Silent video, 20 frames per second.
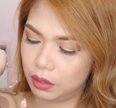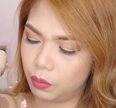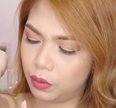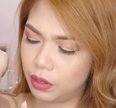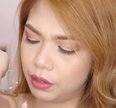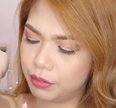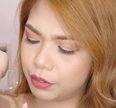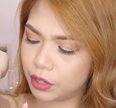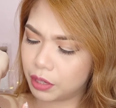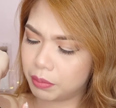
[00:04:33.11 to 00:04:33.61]

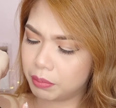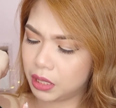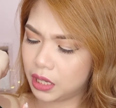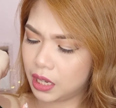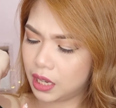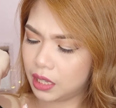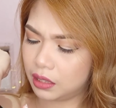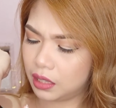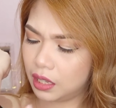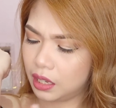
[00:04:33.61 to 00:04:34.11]
Well, for
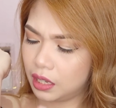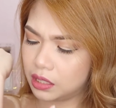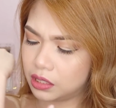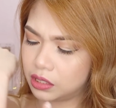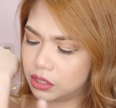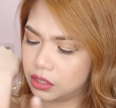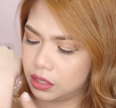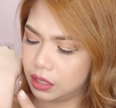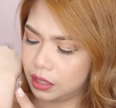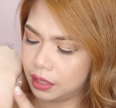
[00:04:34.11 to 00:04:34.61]
me, I think
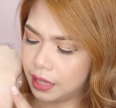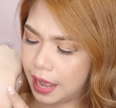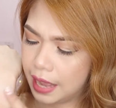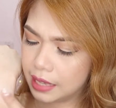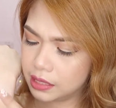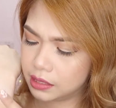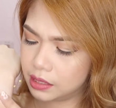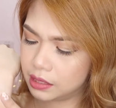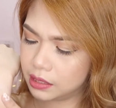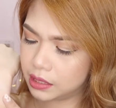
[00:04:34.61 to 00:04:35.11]
it's, it
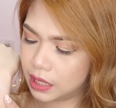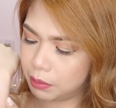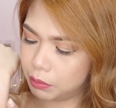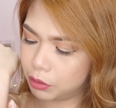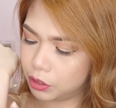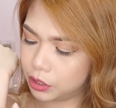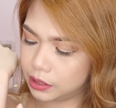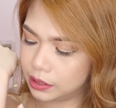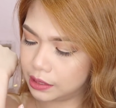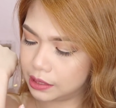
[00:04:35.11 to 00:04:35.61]
has the
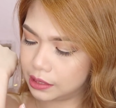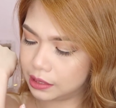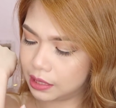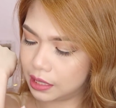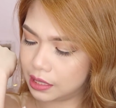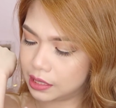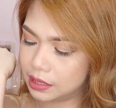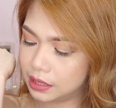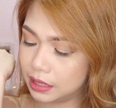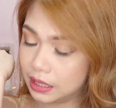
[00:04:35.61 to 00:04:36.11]
same
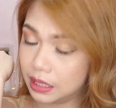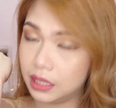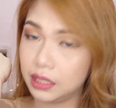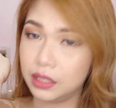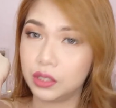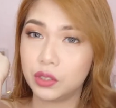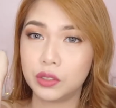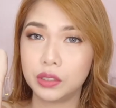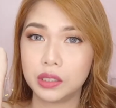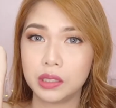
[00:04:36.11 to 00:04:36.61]
consistency
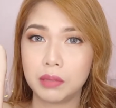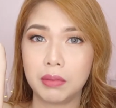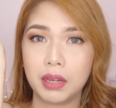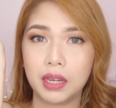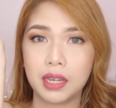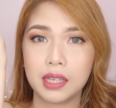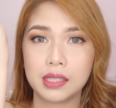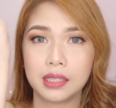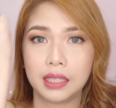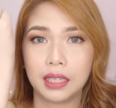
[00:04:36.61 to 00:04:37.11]
dun sa
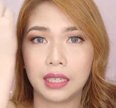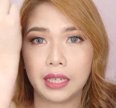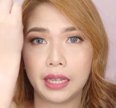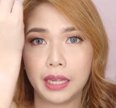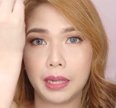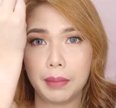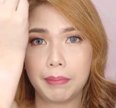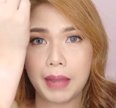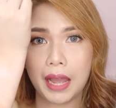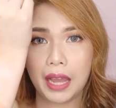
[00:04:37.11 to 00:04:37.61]
mga
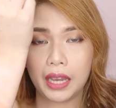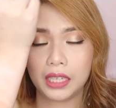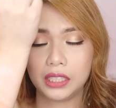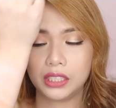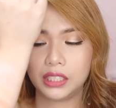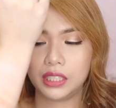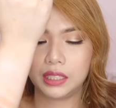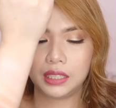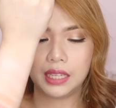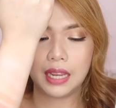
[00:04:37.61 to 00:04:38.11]
single
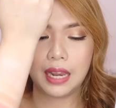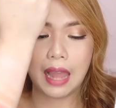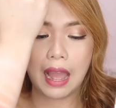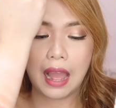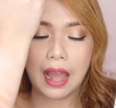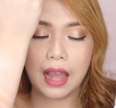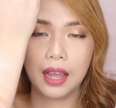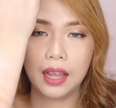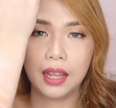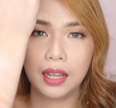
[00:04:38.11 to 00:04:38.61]
packaging
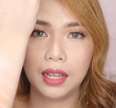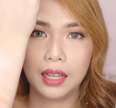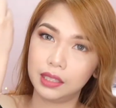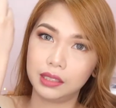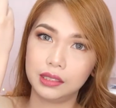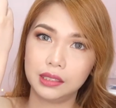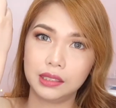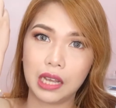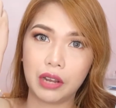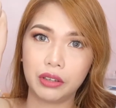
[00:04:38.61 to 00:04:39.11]
nila.
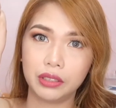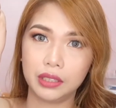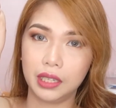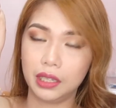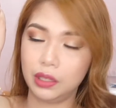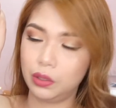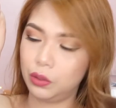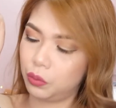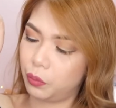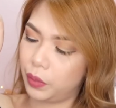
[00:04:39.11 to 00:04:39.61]
This is how
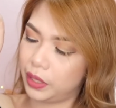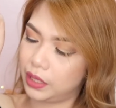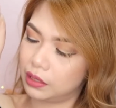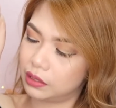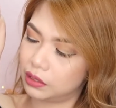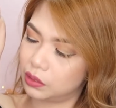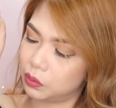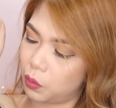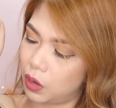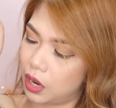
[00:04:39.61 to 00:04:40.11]
they look when
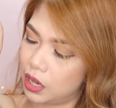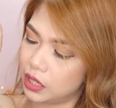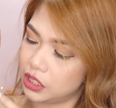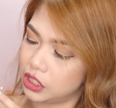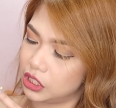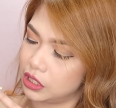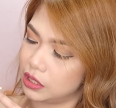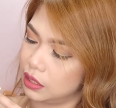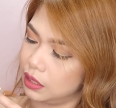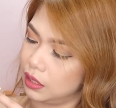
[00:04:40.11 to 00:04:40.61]
it's
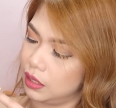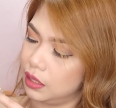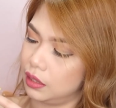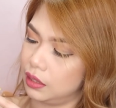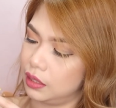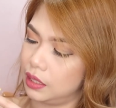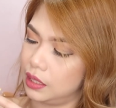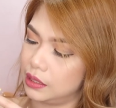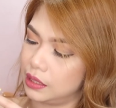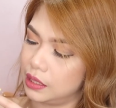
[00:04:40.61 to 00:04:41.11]
swatched.
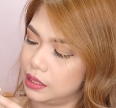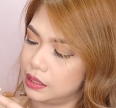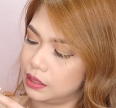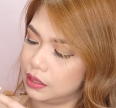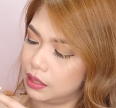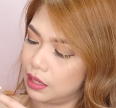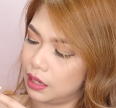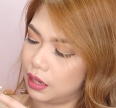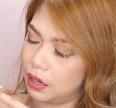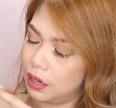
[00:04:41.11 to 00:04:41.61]
This is
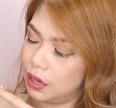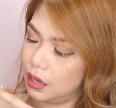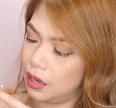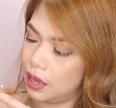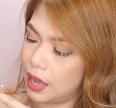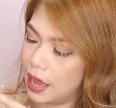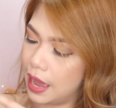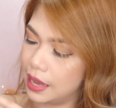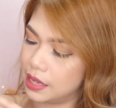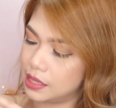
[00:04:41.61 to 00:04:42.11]
the
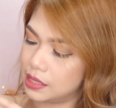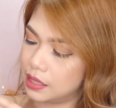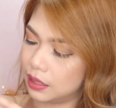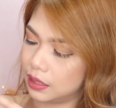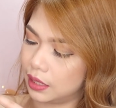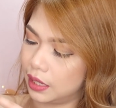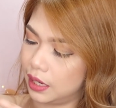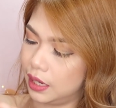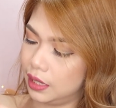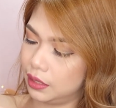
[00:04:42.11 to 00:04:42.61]

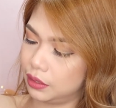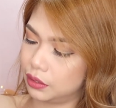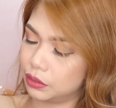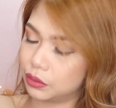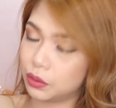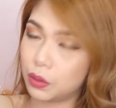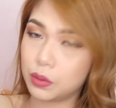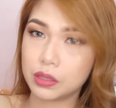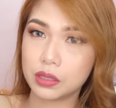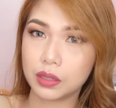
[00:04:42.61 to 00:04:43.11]
icicle,
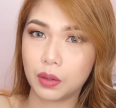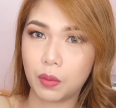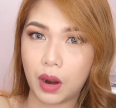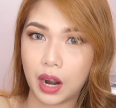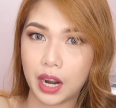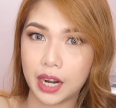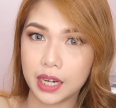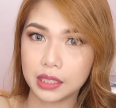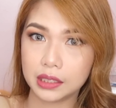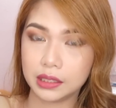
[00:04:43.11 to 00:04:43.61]
rose
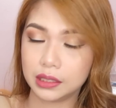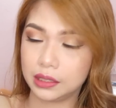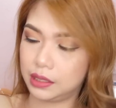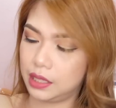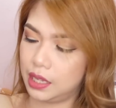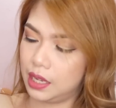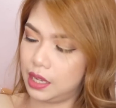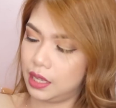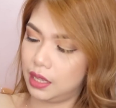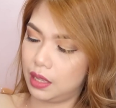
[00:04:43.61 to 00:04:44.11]
quartz,
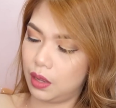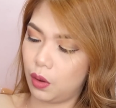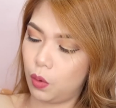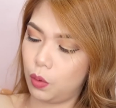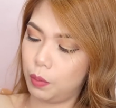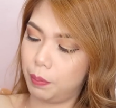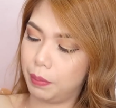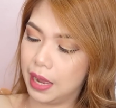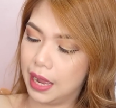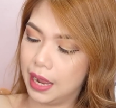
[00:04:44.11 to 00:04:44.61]

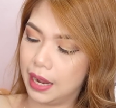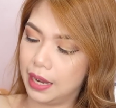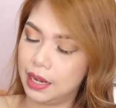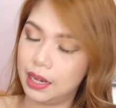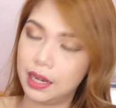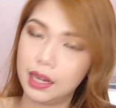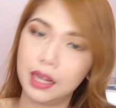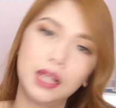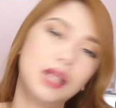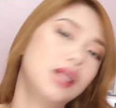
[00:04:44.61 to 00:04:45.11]

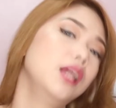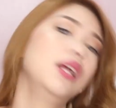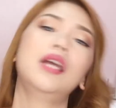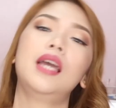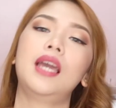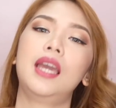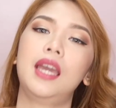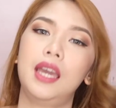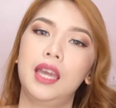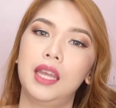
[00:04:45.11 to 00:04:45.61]
opal,
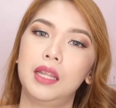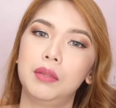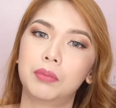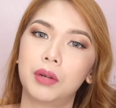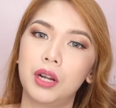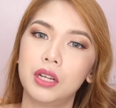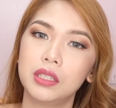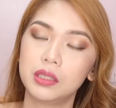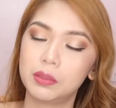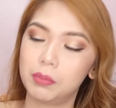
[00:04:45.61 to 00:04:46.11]
and
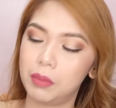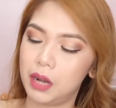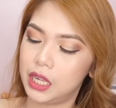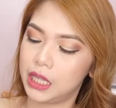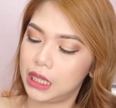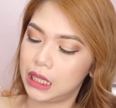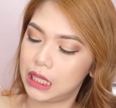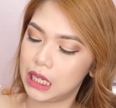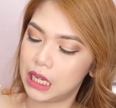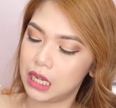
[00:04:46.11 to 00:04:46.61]
bronze
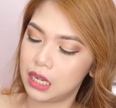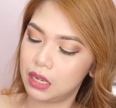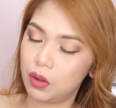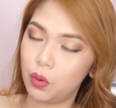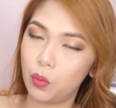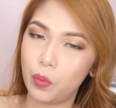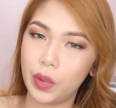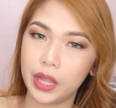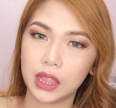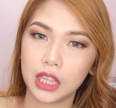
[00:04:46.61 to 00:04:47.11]
bondi,
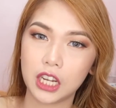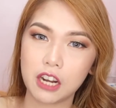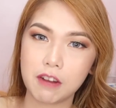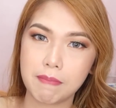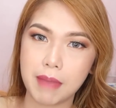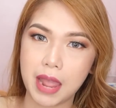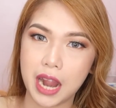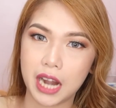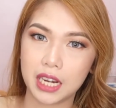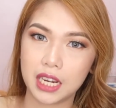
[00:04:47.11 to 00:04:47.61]

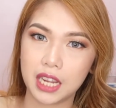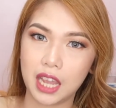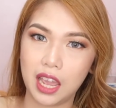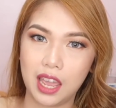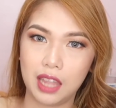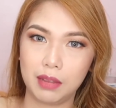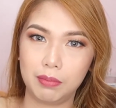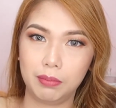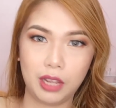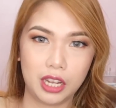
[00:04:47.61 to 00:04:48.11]
winterberry,
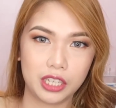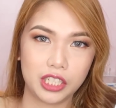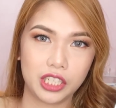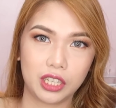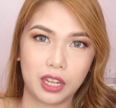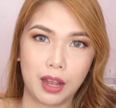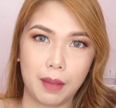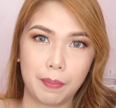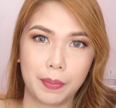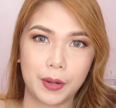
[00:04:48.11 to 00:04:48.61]
and blush
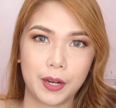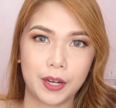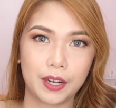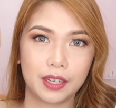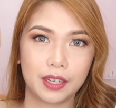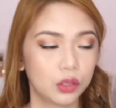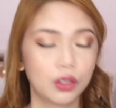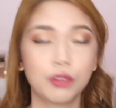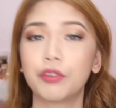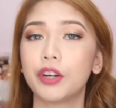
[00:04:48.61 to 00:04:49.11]
copper.
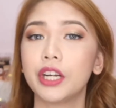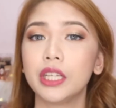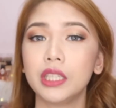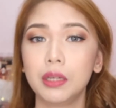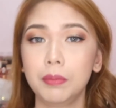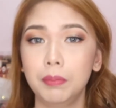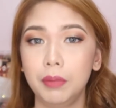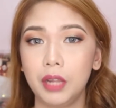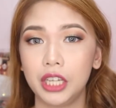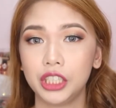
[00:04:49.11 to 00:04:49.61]
So for
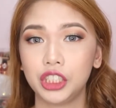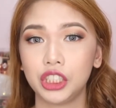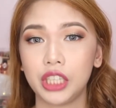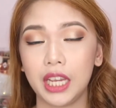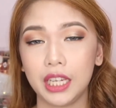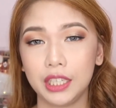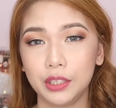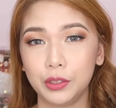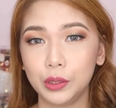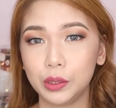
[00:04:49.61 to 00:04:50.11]
the blush,
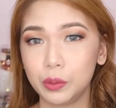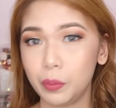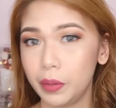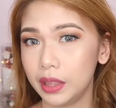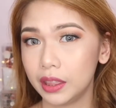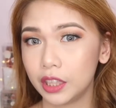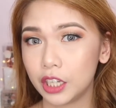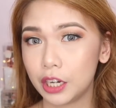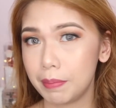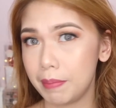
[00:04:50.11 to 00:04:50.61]
I used
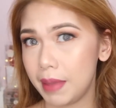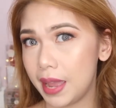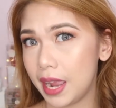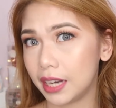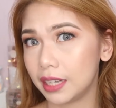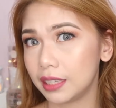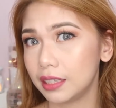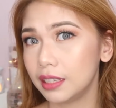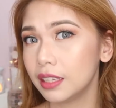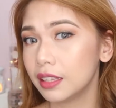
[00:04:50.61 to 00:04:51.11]

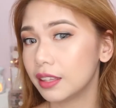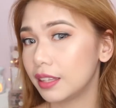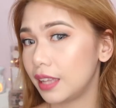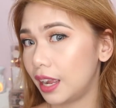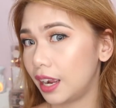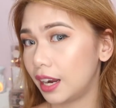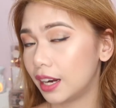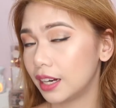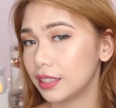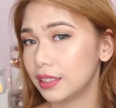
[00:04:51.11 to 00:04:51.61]
winterberry
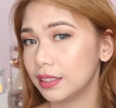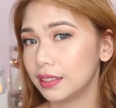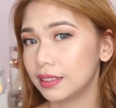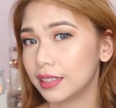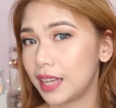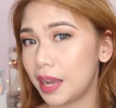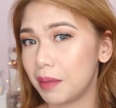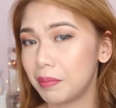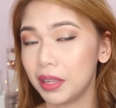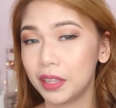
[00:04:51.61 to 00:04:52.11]
there.
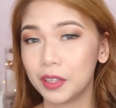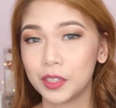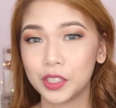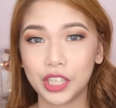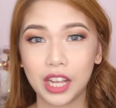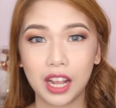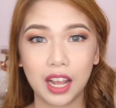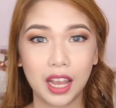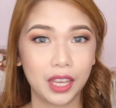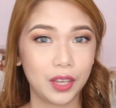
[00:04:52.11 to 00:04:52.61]
Gamit ko
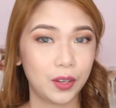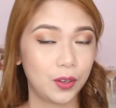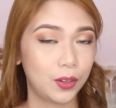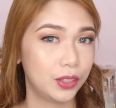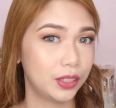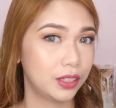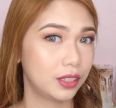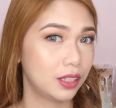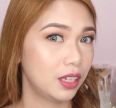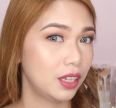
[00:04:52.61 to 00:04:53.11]
siya
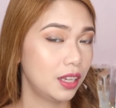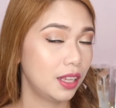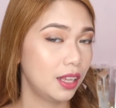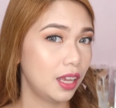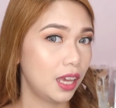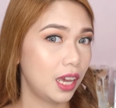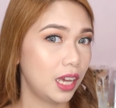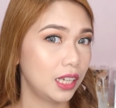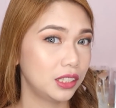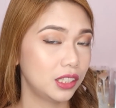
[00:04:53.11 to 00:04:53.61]
ngayon.
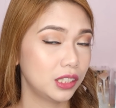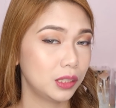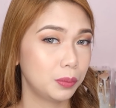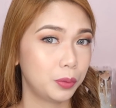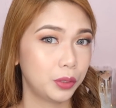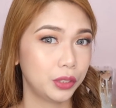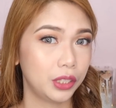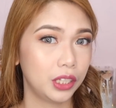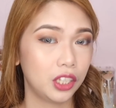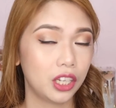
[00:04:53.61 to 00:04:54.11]
I just
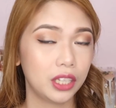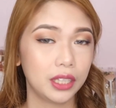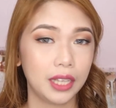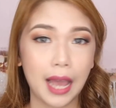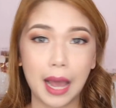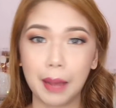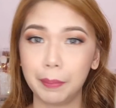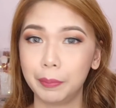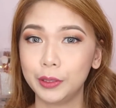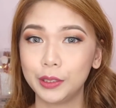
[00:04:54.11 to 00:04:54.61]
put it on the
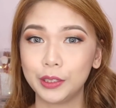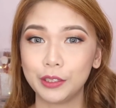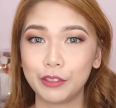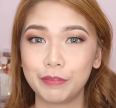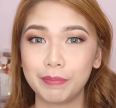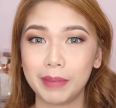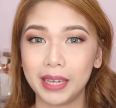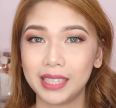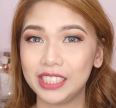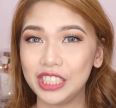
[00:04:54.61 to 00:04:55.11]
apples of
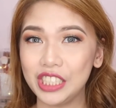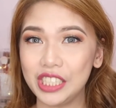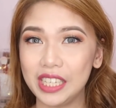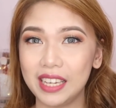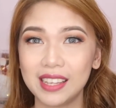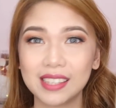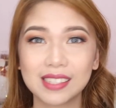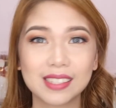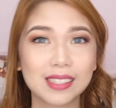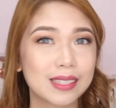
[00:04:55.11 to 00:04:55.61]
my
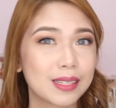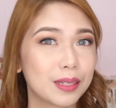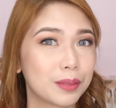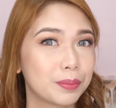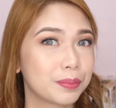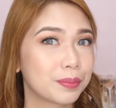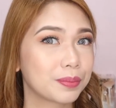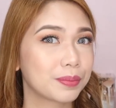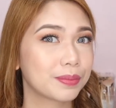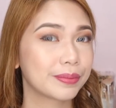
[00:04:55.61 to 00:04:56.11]
cheeks.
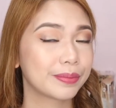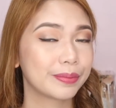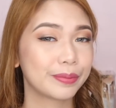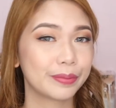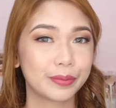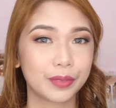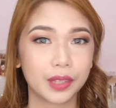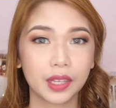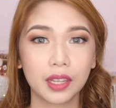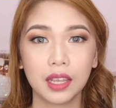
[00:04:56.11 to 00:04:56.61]

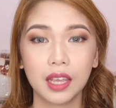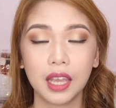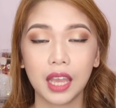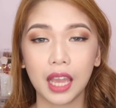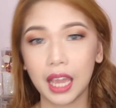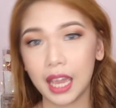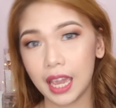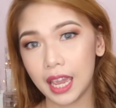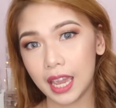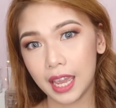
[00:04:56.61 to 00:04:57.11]

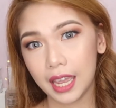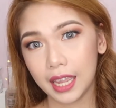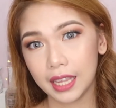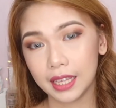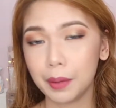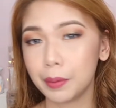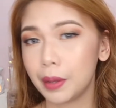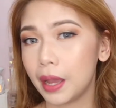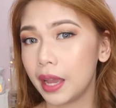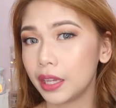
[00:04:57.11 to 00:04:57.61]

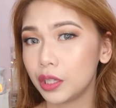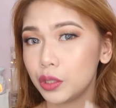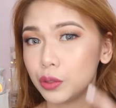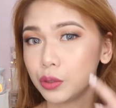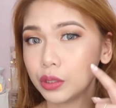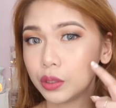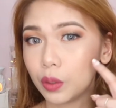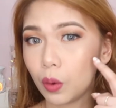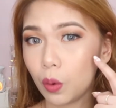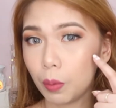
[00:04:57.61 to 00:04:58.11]
And I
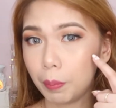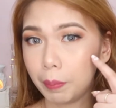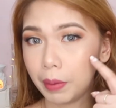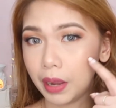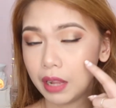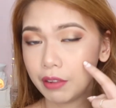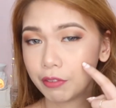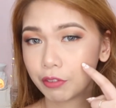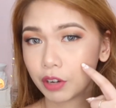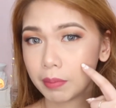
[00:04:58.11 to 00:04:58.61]
used
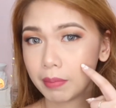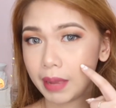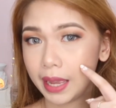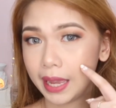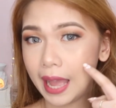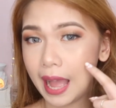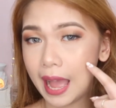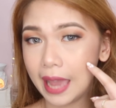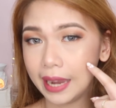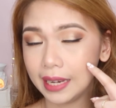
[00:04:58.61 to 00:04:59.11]
opal for
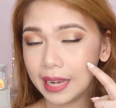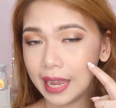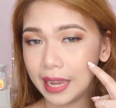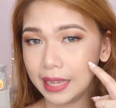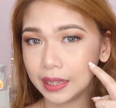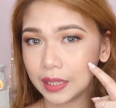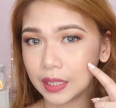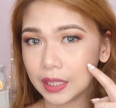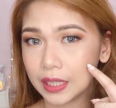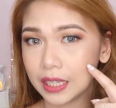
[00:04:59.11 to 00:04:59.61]
my
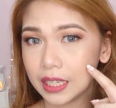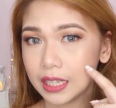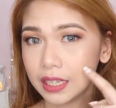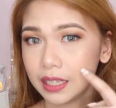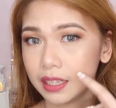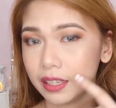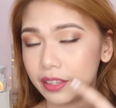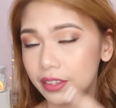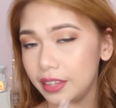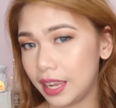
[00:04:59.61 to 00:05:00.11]
highlighter
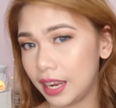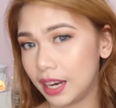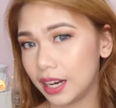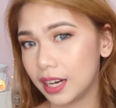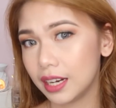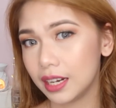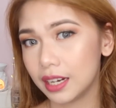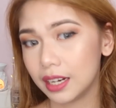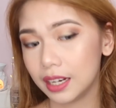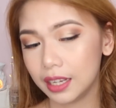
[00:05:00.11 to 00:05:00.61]

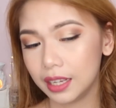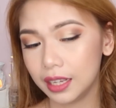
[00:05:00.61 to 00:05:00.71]
there.